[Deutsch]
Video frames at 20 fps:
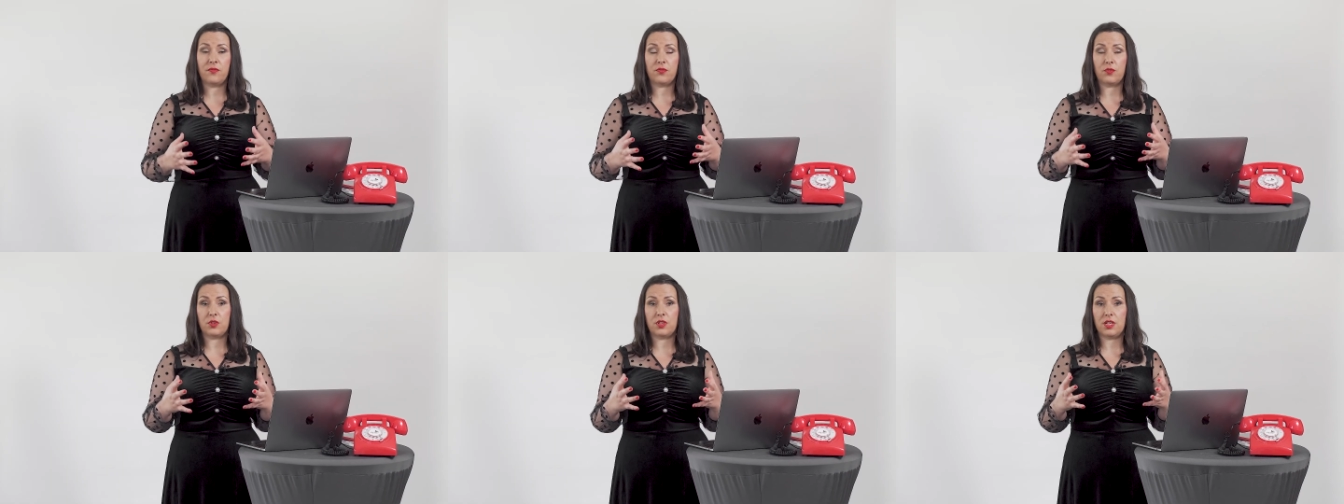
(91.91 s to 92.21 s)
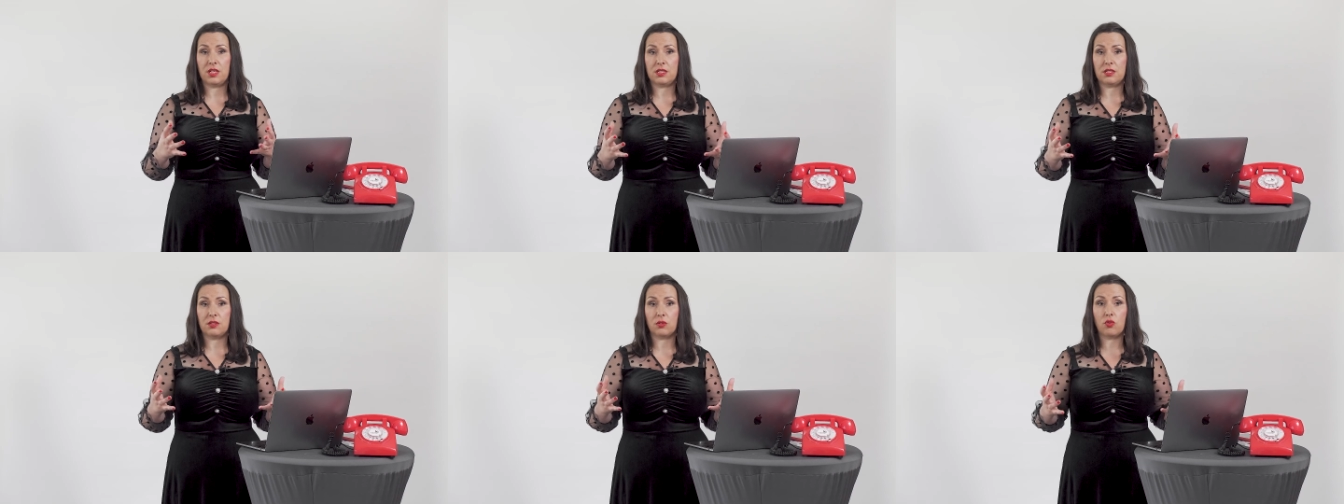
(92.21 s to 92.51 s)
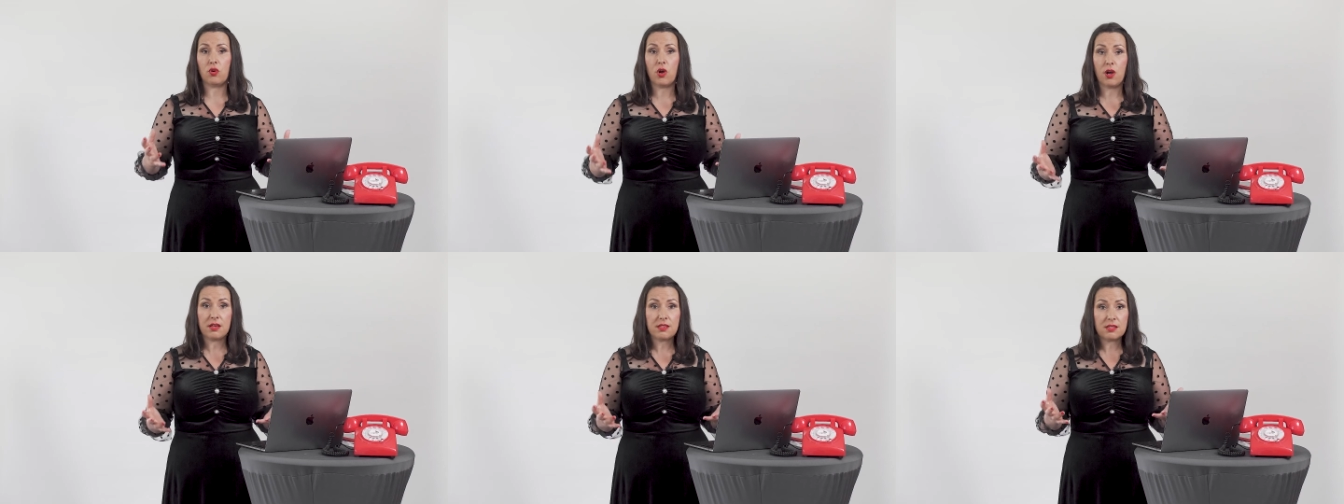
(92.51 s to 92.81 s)
für dich
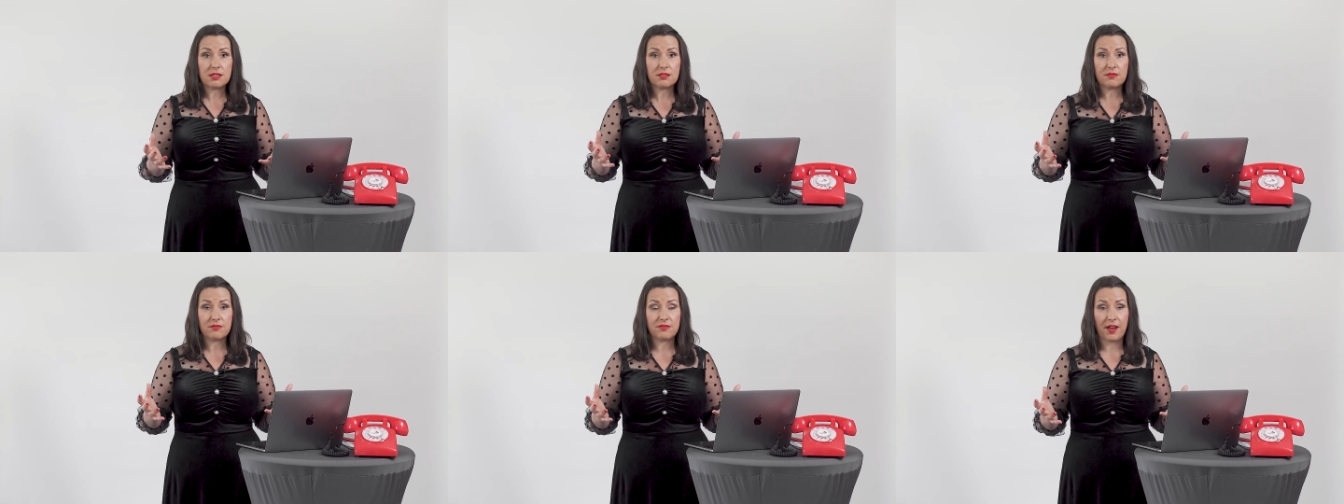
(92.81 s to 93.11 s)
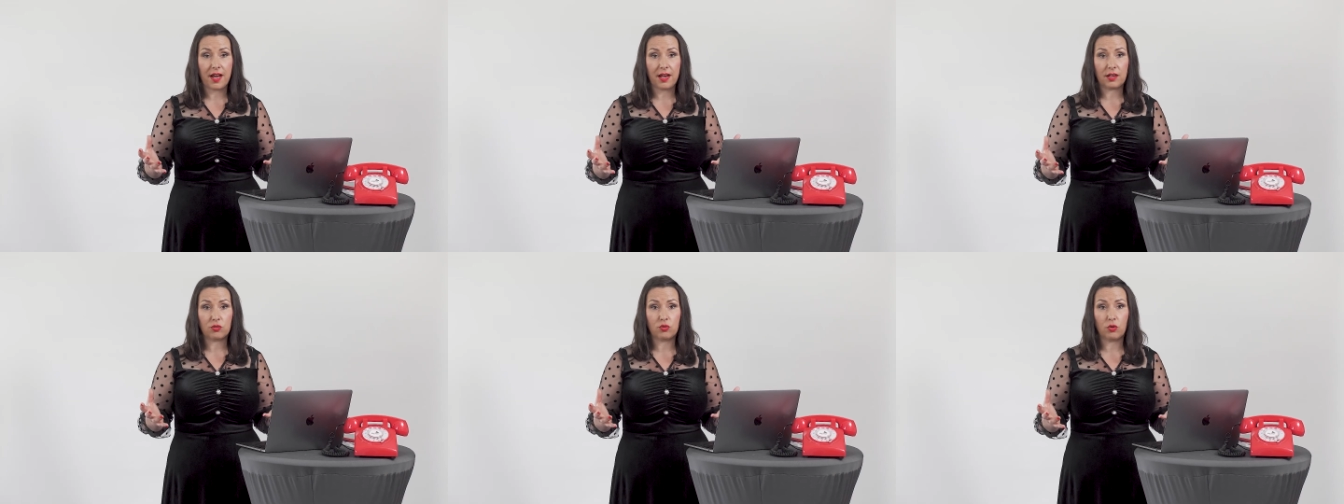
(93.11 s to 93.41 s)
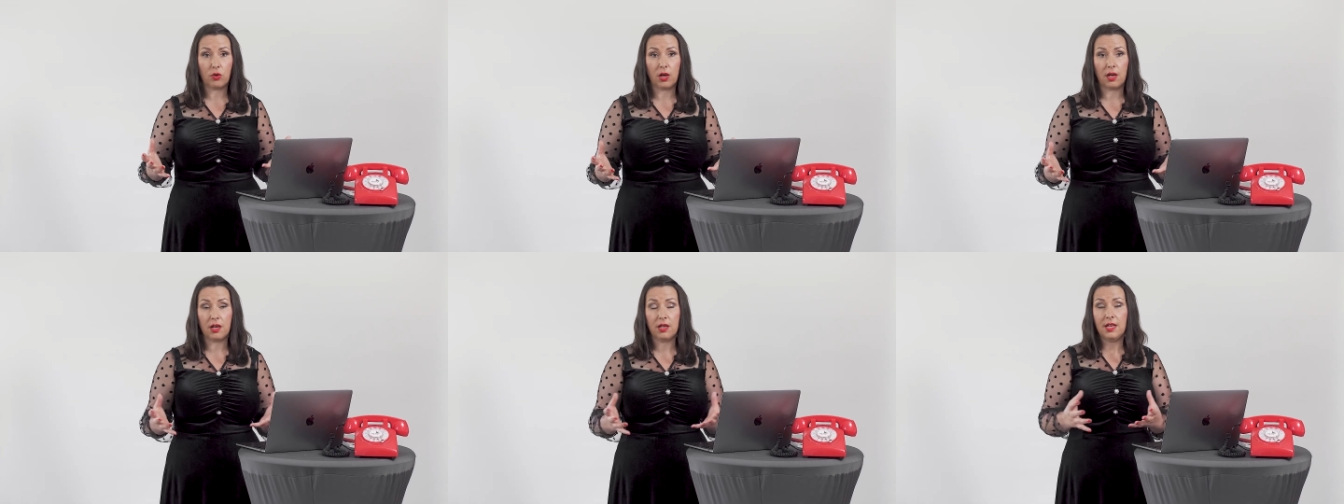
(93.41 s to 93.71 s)
ein
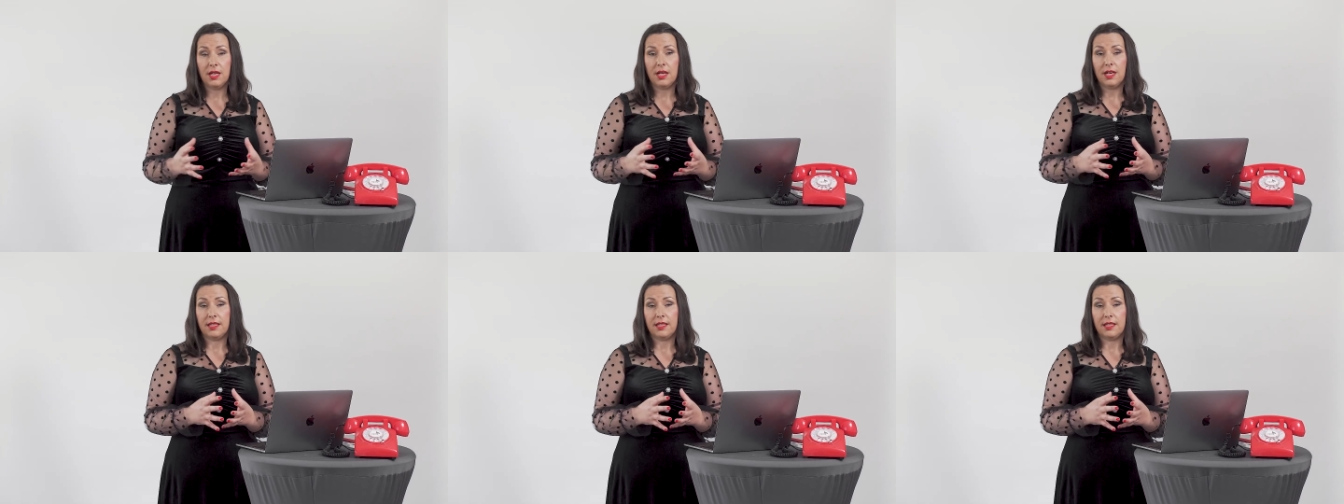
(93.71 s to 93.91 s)
Kostenfaktor,